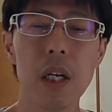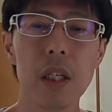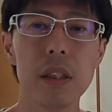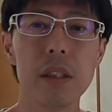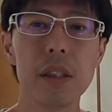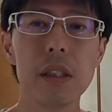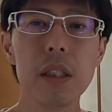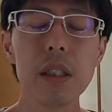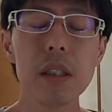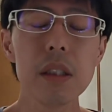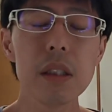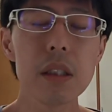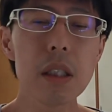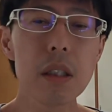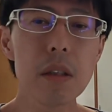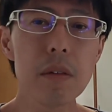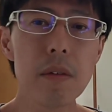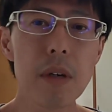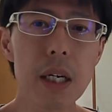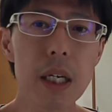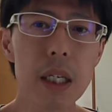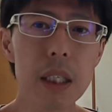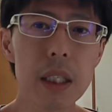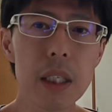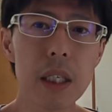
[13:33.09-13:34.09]
全然
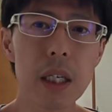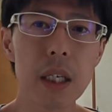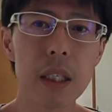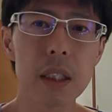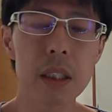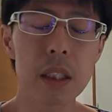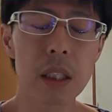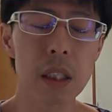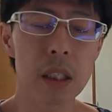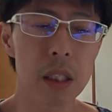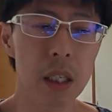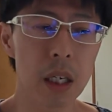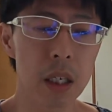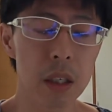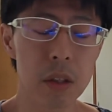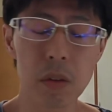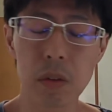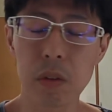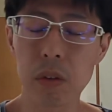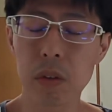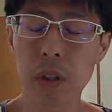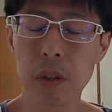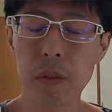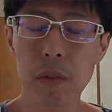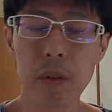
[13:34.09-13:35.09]
分かってないじゃない
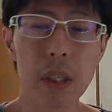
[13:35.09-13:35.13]
のって、